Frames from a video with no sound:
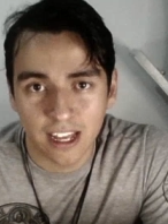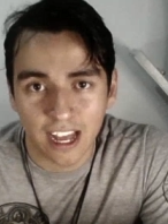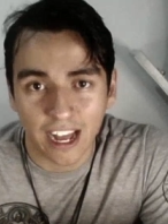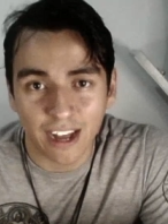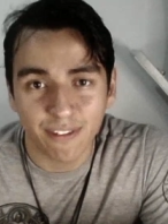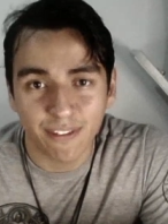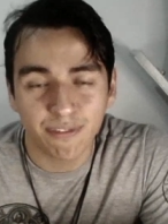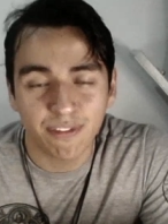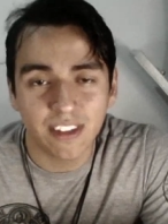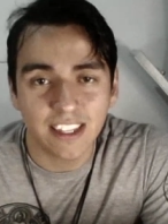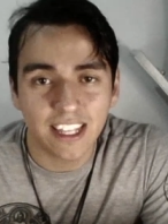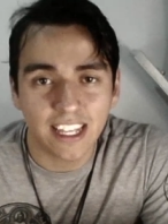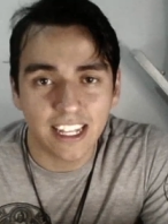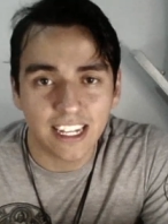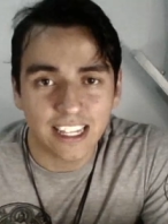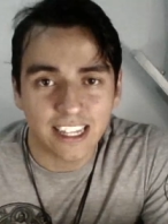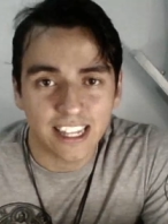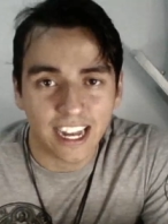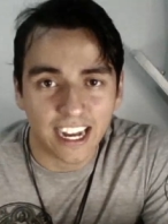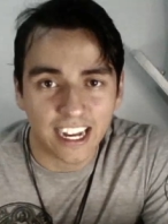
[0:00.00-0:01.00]
a
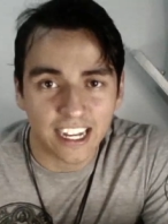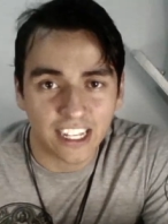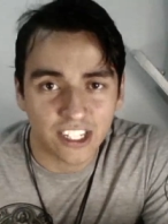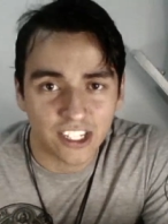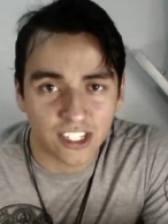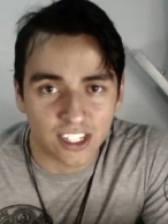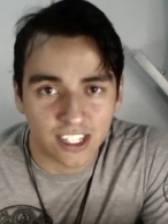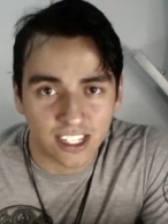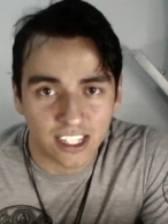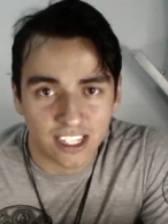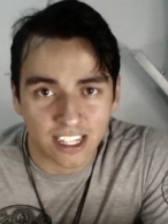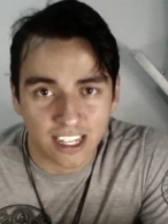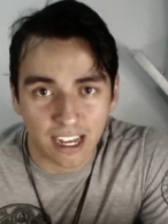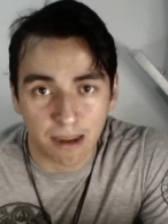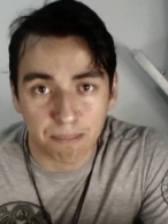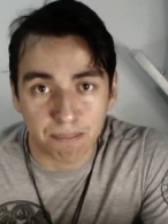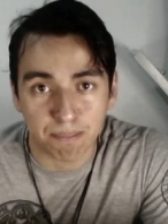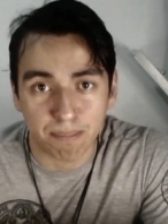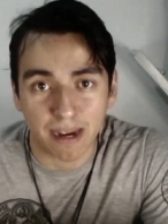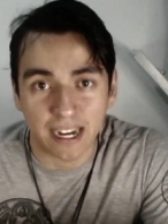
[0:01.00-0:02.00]
fidelidade
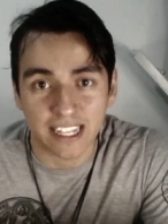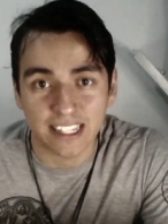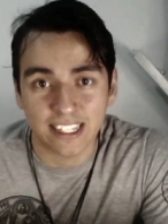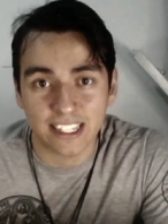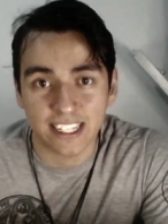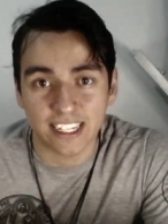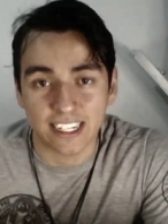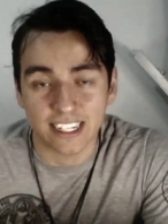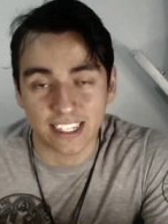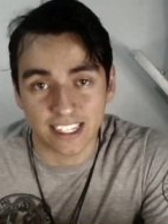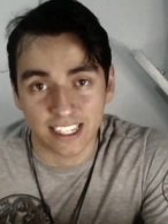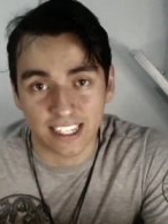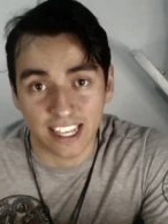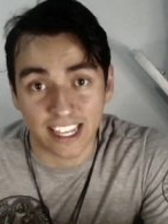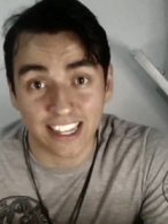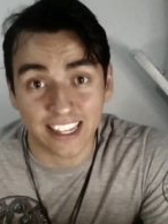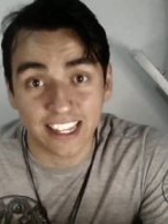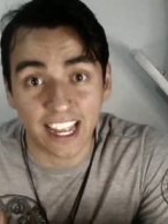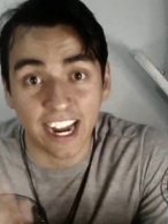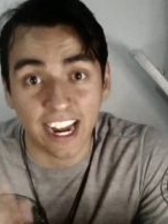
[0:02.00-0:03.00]
a pátria
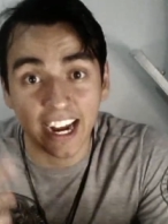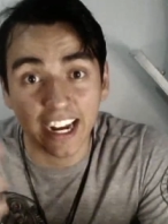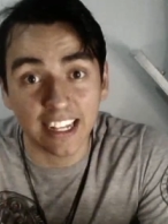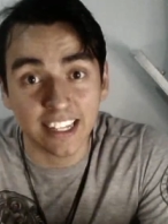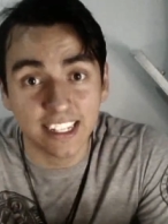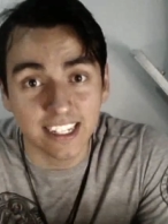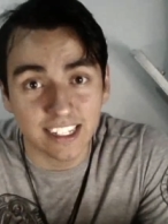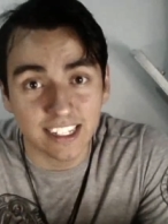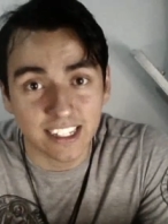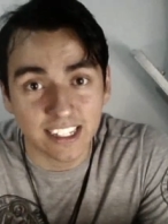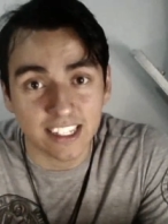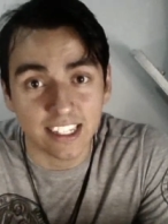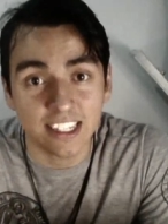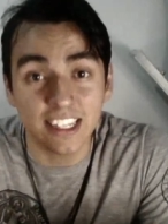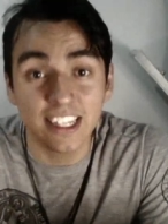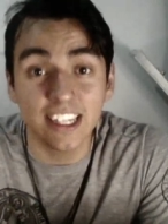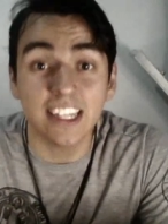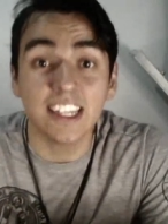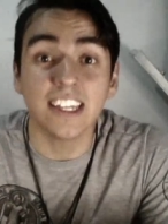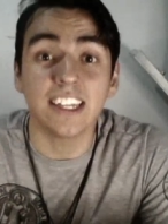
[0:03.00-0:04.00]
eterna
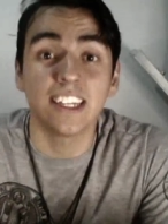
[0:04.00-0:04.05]
e,